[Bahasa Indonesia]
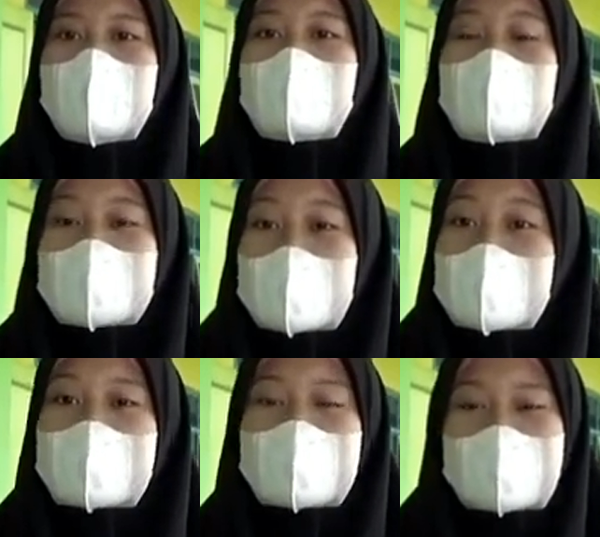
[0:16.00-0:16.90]
Pemirsa
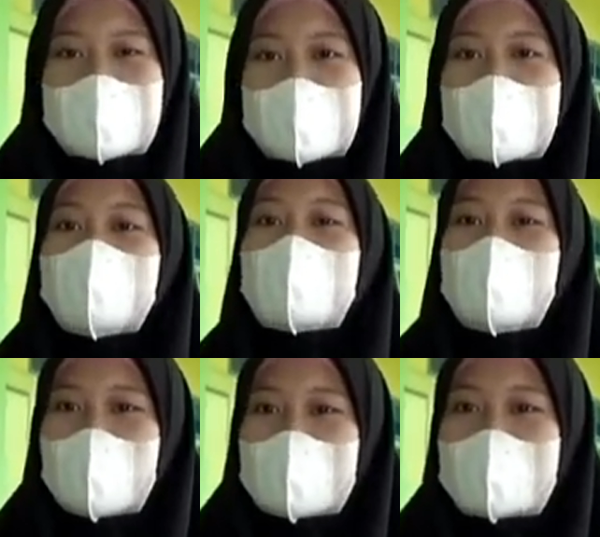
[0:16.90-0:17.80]
kali ini Hima
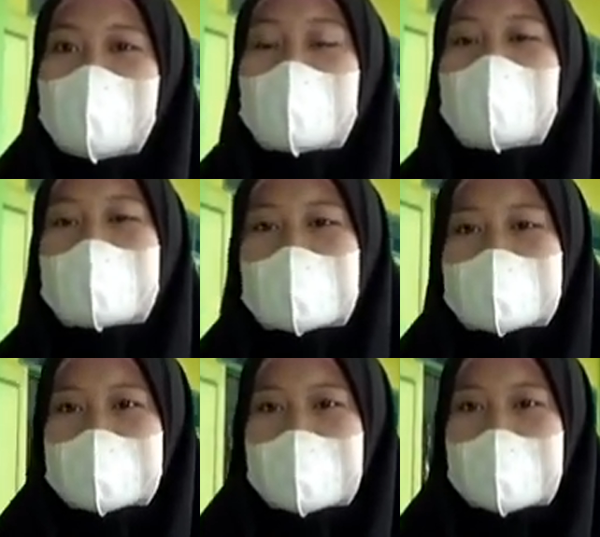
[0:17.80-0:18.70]
Prodi Perbankan
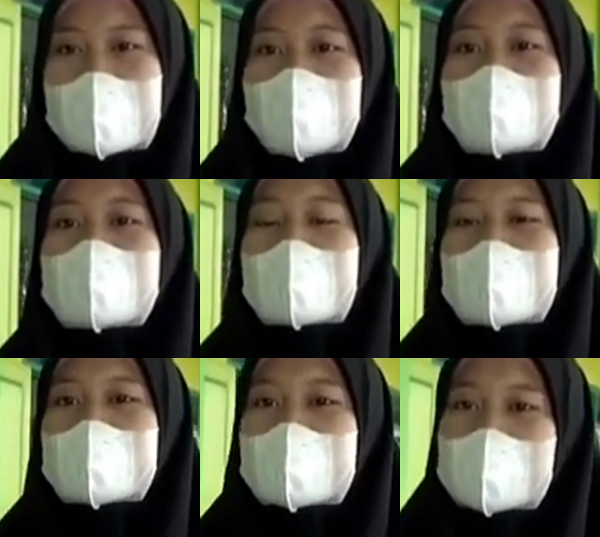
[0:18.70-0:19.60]
Syariah
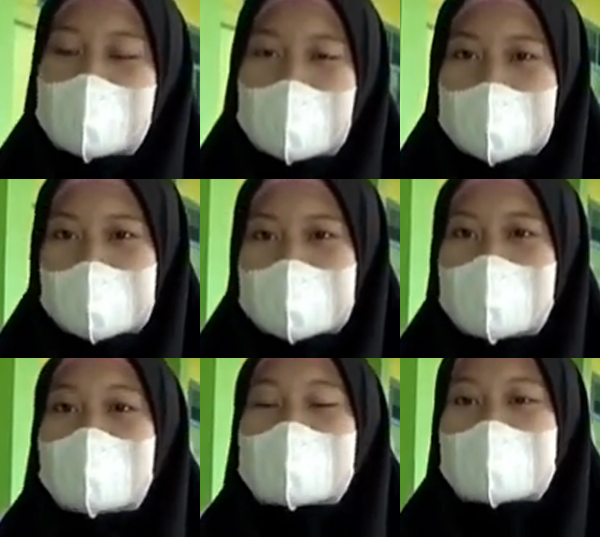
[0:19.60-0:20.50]
mengadakan orientasi
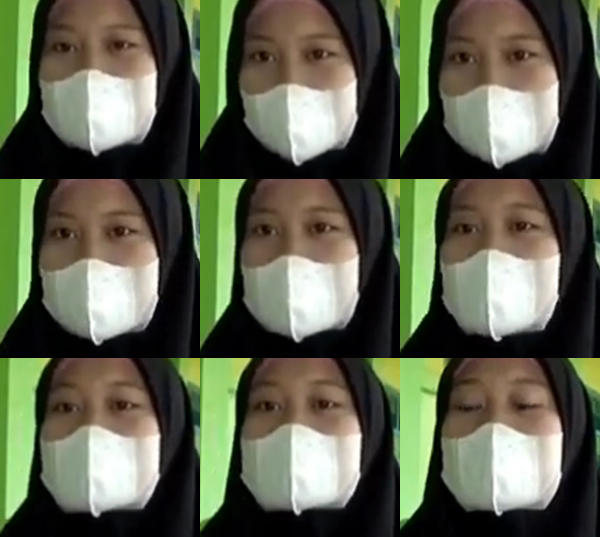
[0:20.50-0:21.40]
mahasiswa
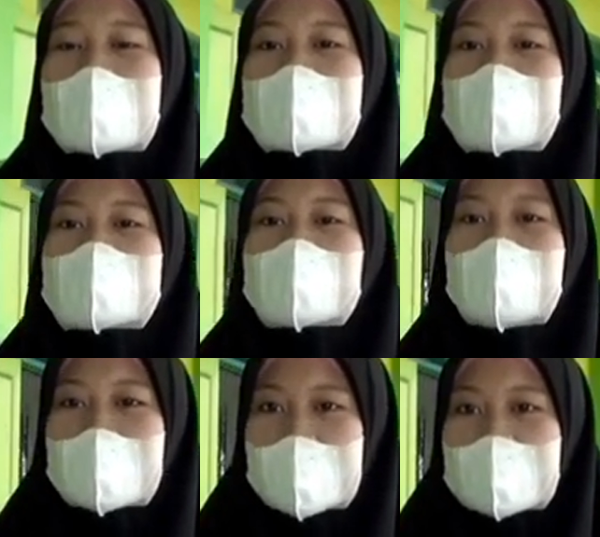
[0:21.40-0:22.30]
baru sekaligus
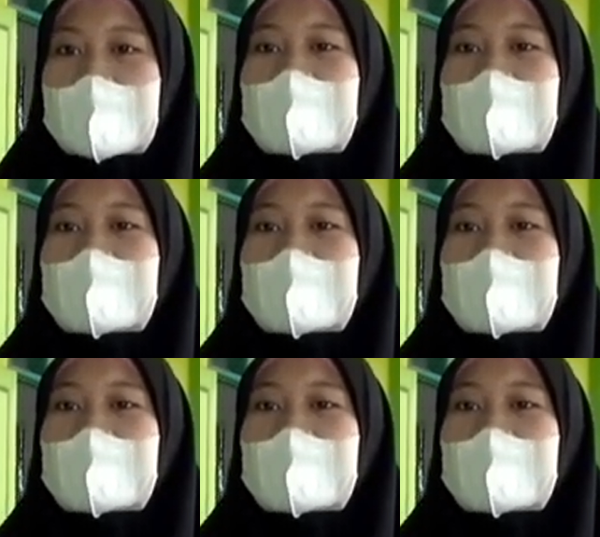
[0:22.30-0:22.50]
seminar